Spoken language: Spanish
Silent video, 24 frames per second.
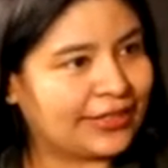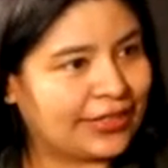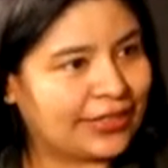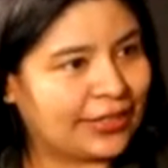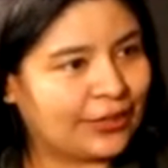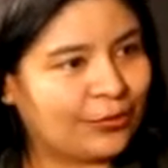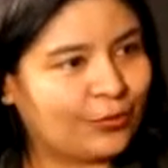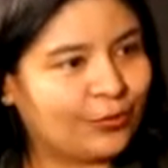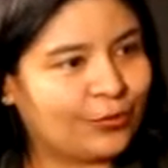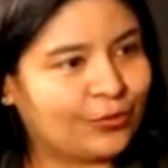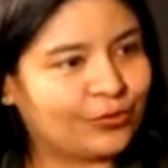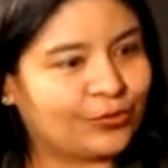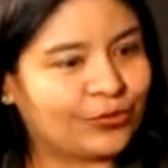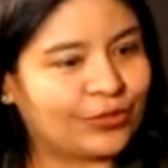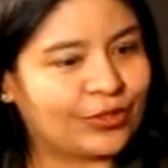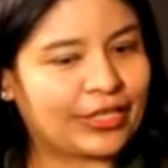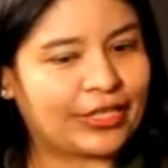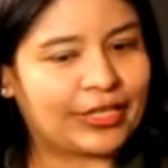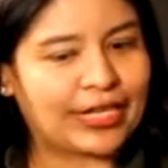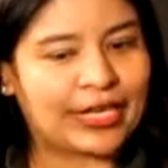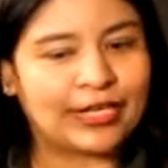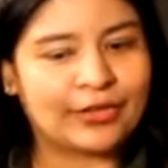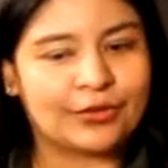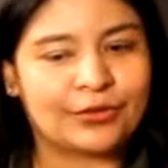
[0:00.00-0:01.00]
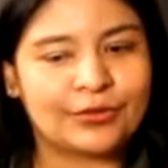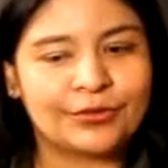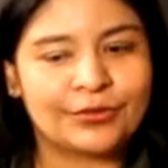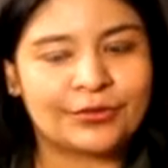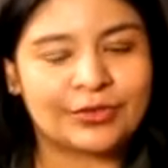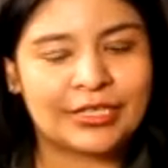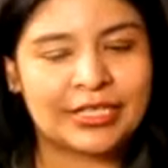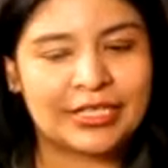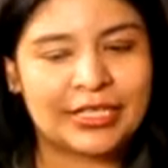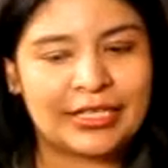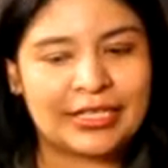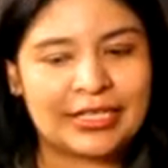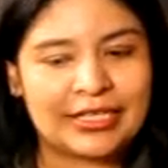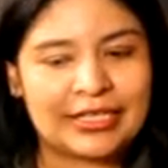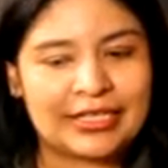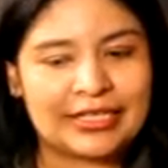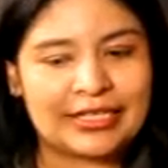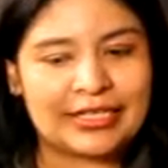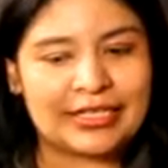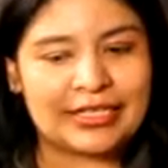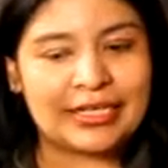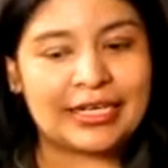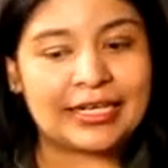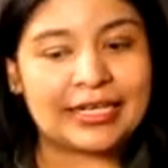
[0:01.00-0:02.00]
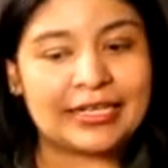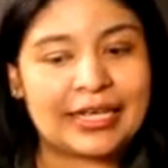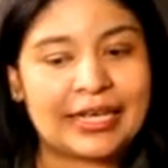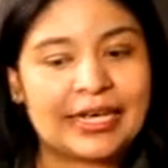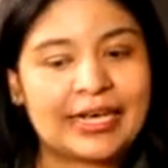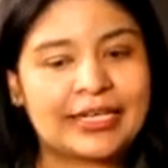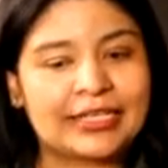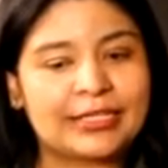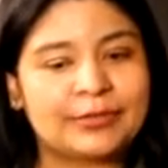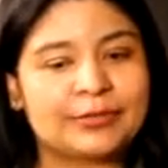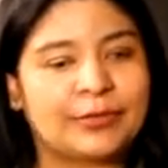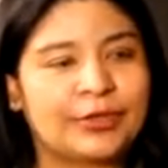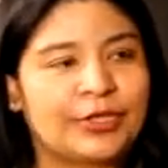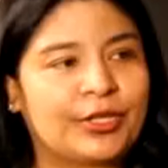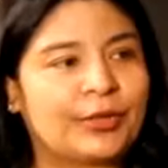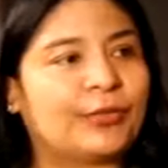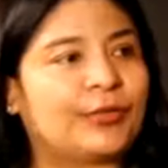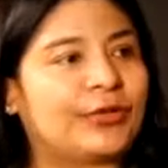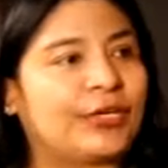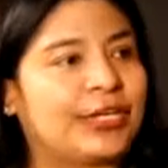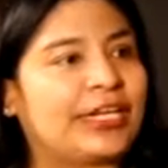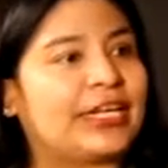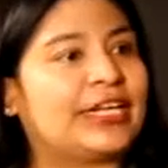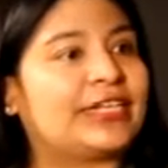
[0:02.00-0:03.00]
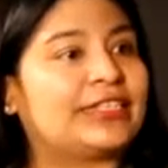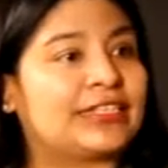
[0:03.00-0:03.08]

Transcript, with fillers: en el uso de datos, y la idea es poder poner a El